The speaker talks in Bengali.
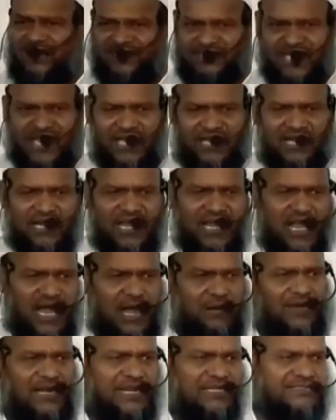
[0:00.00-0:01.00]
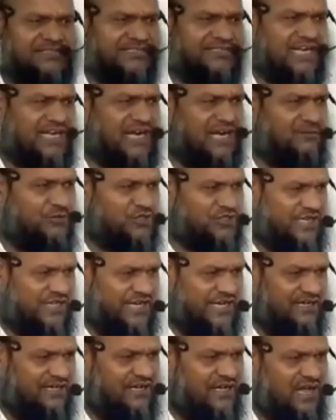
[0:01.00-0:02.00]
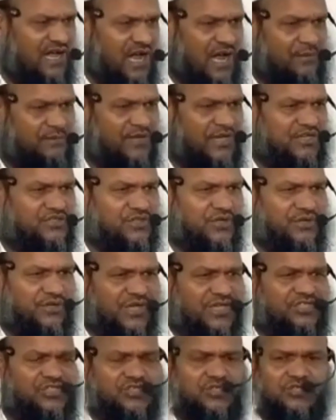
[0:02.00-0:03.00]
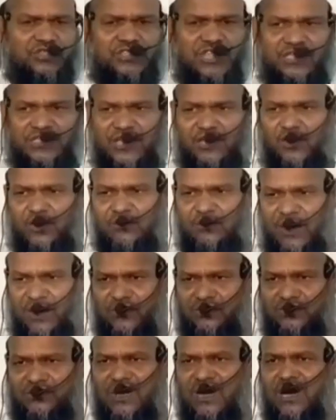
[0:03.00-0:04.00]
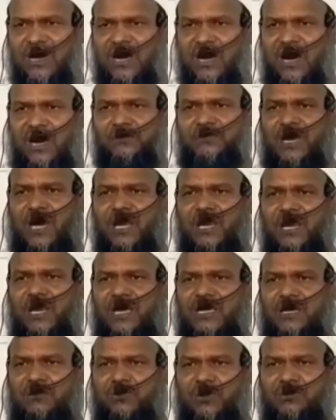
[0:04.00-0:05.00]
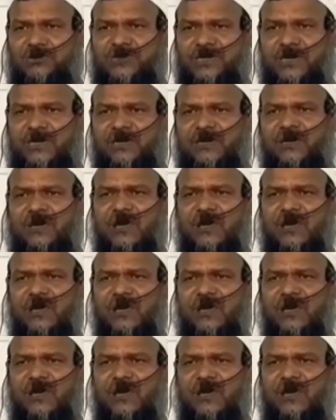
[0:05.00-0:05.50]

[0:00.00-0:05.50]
স্যার আমার হাতে টাকা পয়সা নেই আমি একজন নিঃস্ব সাধারণ মানুষ আমি আল্লাহকে বলছি